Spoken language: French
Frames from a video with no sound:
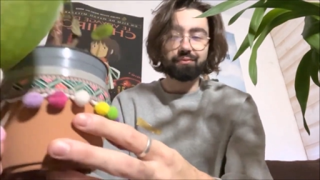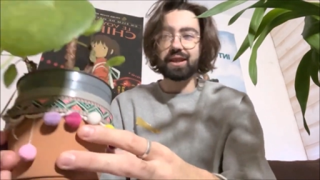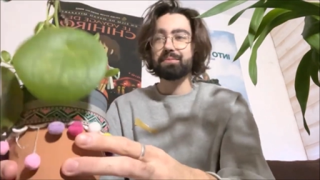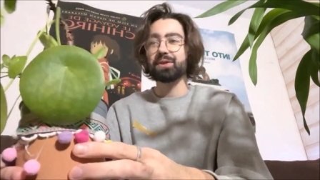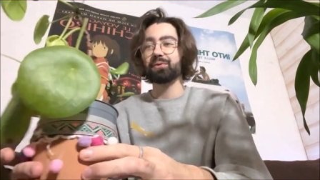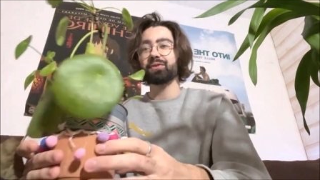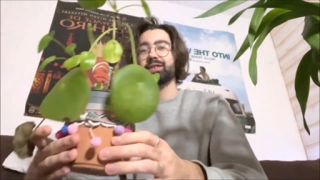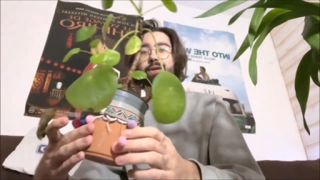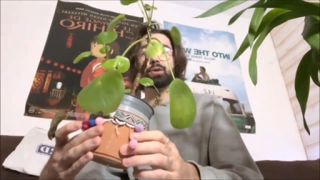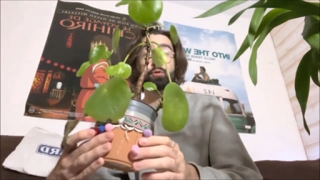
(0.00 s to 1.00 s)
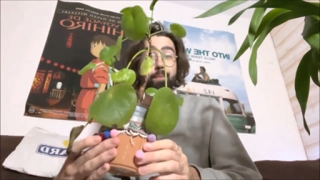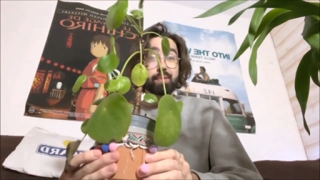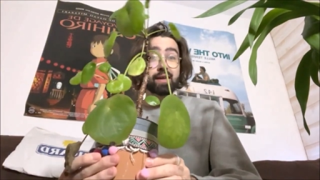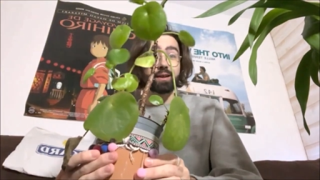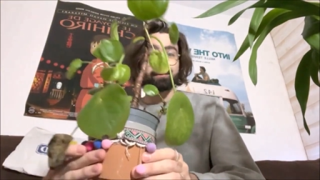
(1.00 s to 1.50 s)
Il est mignon, c'est le
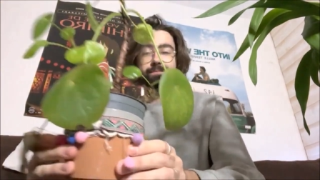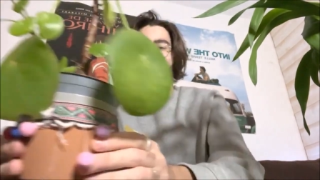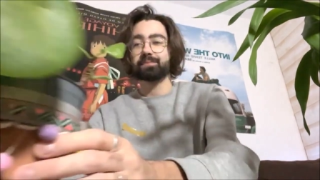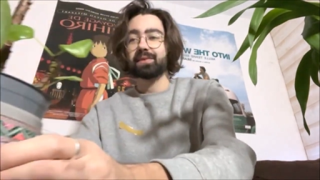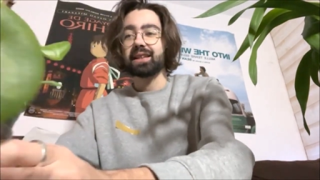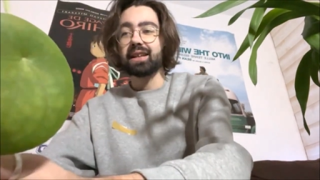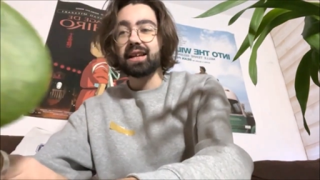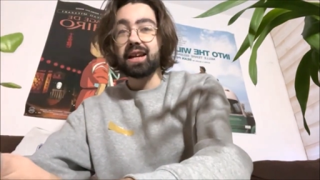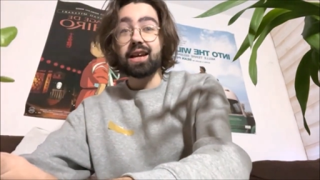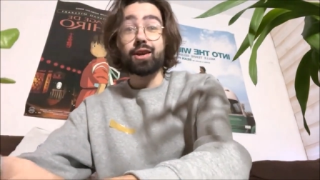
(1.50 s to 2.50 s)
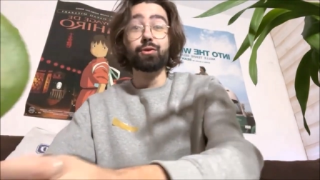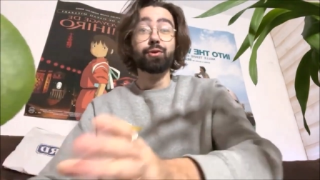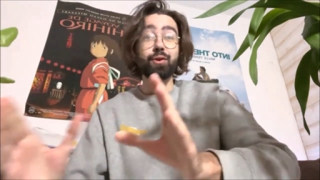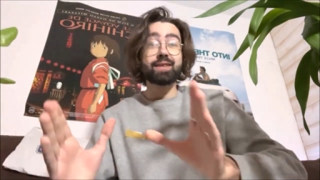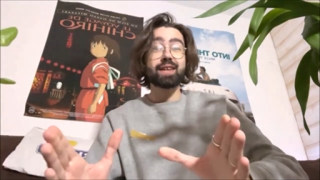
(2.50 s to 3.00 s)
Pilea
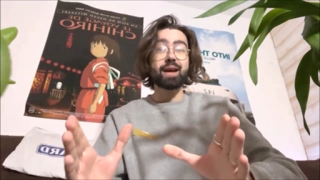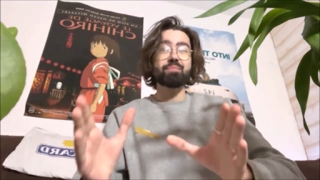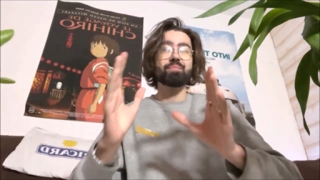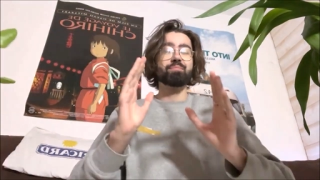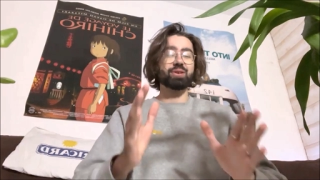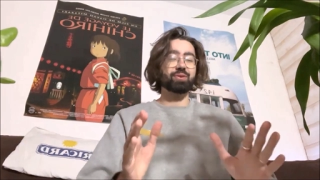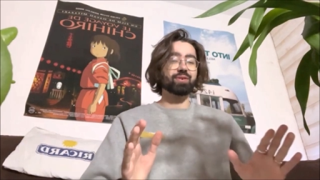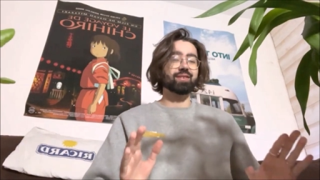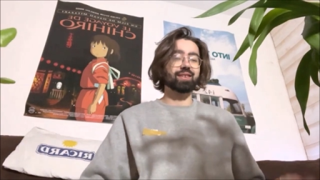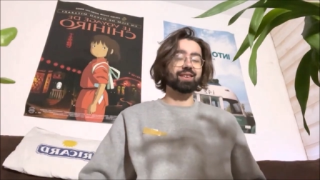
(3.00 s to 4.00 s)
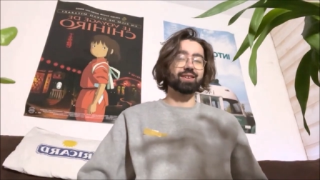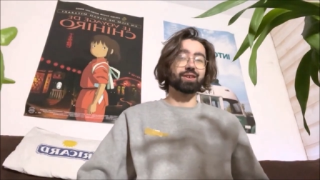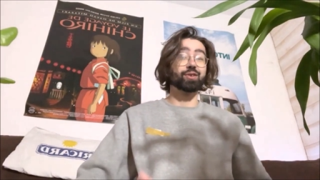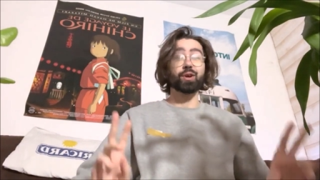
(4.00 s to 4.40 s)
deuxième plante euh,